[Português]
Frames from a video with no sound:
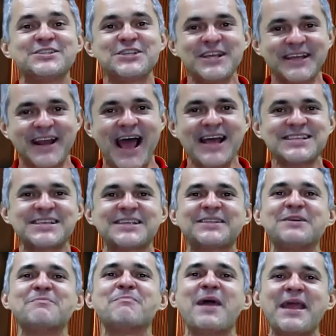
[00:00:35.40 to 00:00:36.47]
De graça
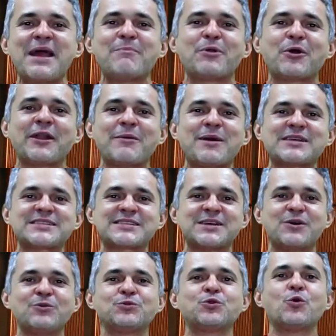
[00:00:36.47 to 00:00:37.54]
também a
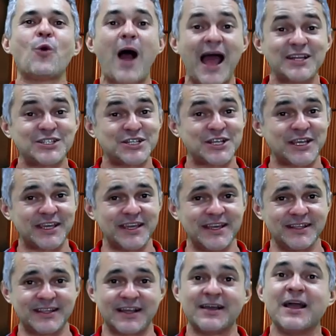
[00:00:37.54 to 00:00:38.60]
programação do Arte de
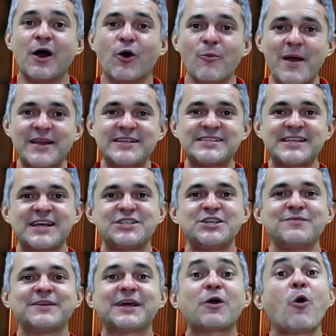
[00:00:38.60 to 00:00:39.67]
Quinta, uma
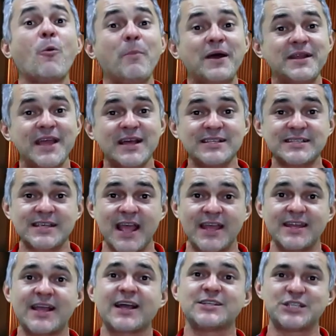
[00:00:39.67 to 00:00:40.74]
iniciativa da Companhia
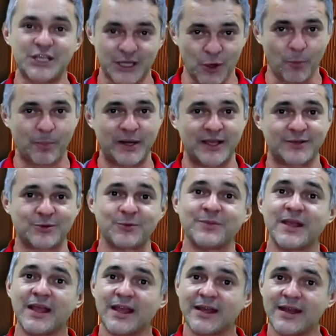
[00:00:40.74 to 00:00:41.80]
Cênica de Rio Preto.
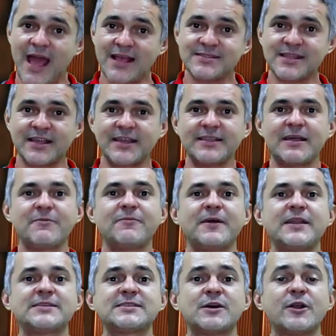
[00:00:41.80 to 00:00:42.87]
Nesta
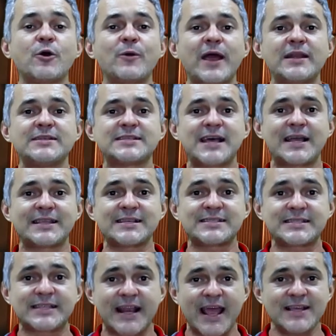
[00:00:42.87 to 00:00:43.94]
quinta-feira serão
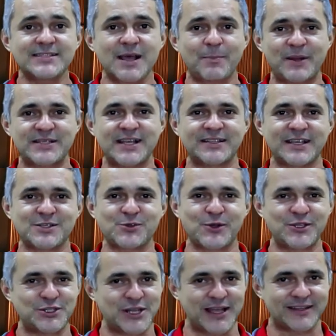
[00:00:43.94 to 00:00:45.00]
realizadas três
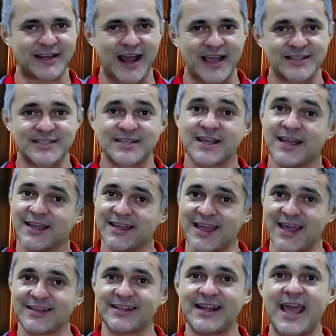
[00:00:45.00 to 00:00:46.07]
apresentações teatrais,
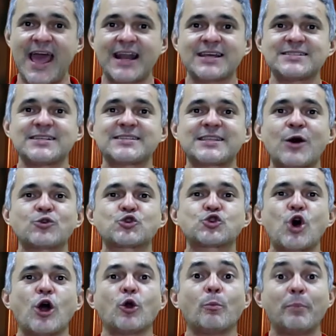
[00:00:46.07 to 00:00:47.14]
e entre elas está o
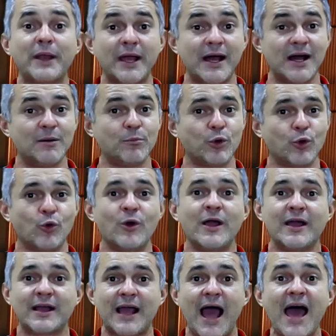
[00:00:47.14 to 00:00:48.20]
solo preâmbulo
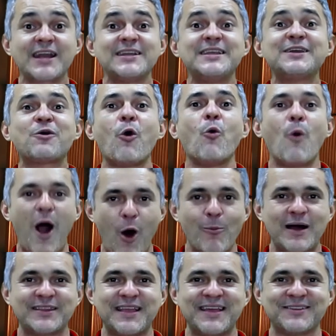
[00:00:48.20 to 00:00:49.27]
Carne com
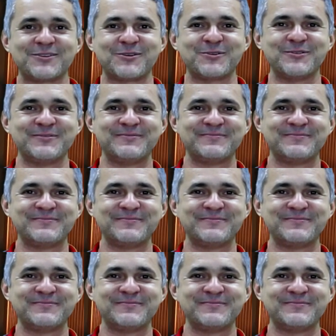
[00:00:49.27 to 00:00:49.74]
Alma Dentro.